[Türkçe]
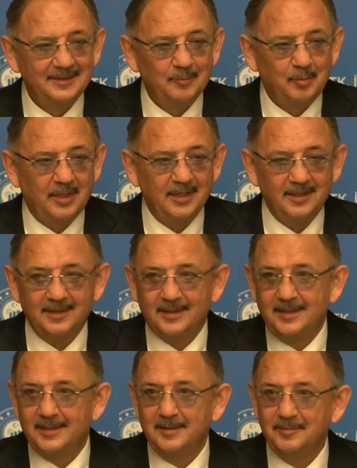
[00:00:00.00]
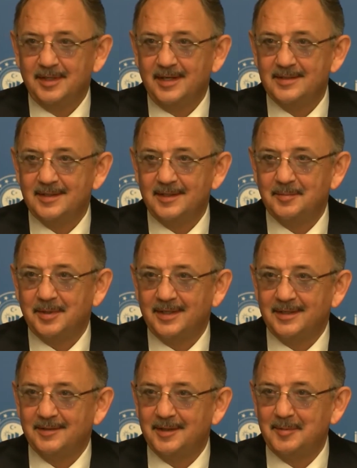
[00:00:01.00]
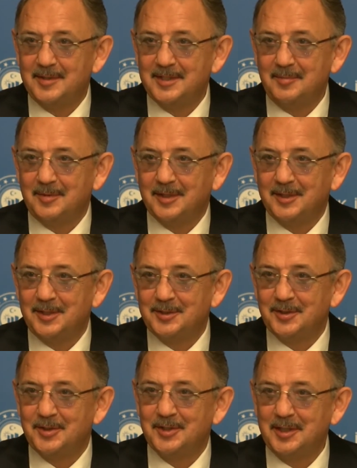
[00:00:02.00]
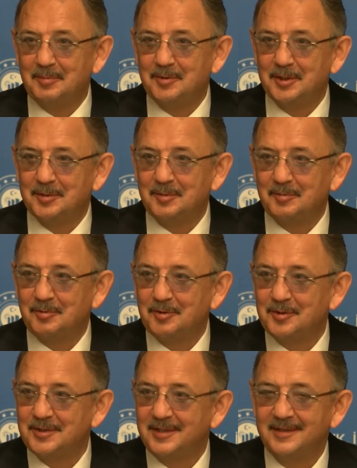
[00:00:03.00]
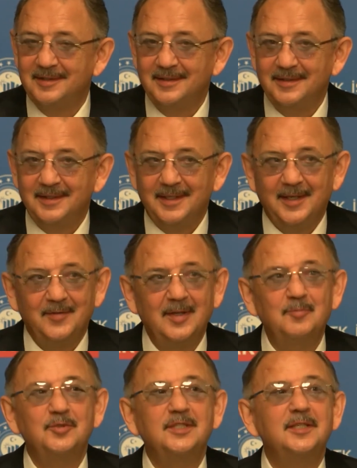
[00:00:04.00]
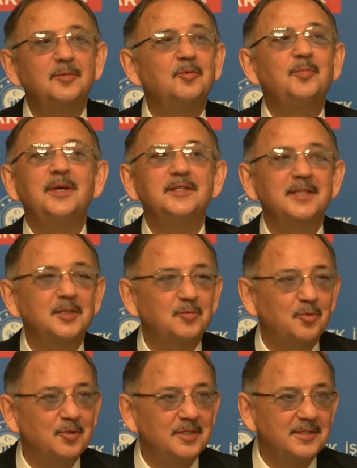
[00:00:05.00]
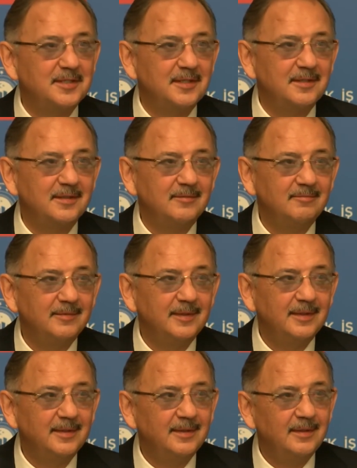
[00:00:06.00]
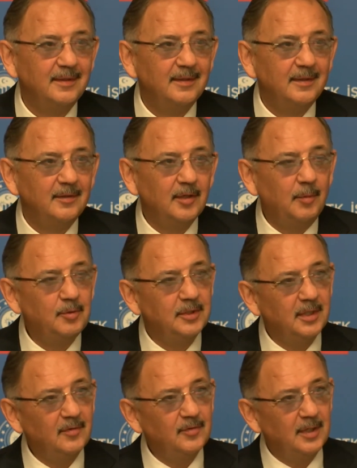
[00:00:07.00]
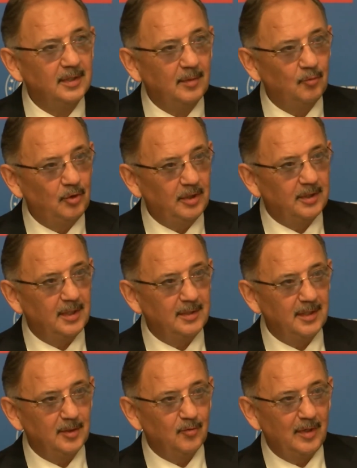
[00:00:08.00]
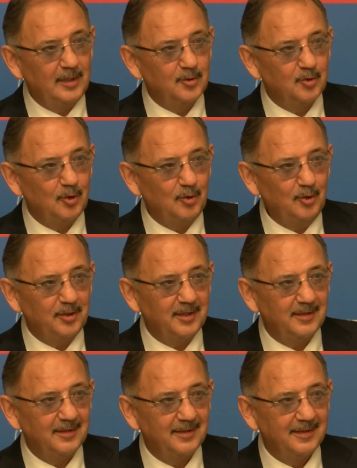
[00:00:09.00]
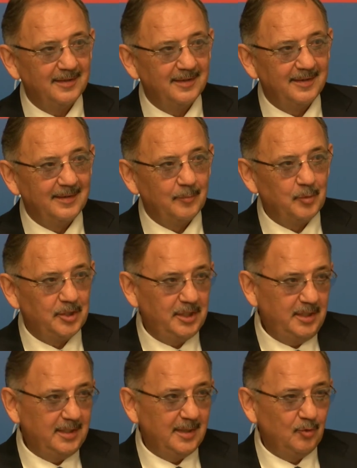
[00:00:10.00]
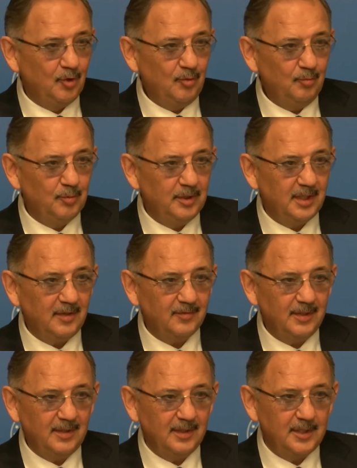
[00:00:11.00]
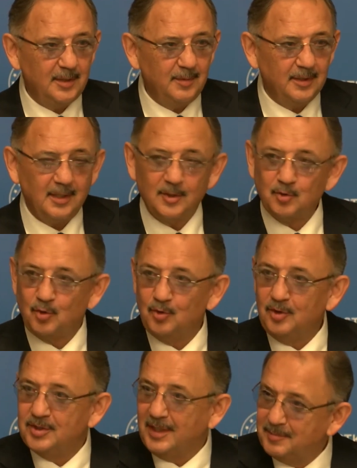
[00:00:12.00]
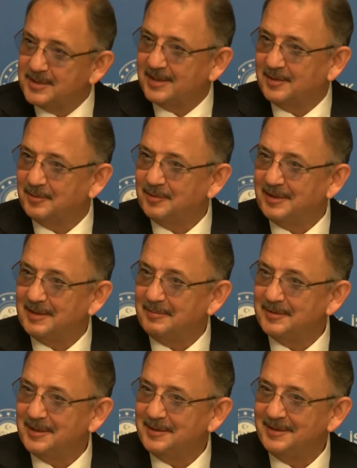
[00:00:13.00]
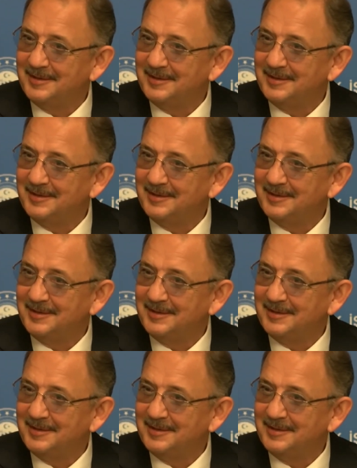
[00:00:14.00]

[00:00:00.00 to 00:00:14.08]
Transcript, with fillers: Paraya da kıydım. Kayseri paraya kıyamaz ama kıydık işte yaptırdık bir proje. Efendim sizinki bu peyzaj projesi dedi. Ya bir taraftan adam öyle kendine güvenli söylüyor ki bir şey diyemiyorum. Bir taraftan da işime taş koyuyor, canım sıkılıyor adamın dedi.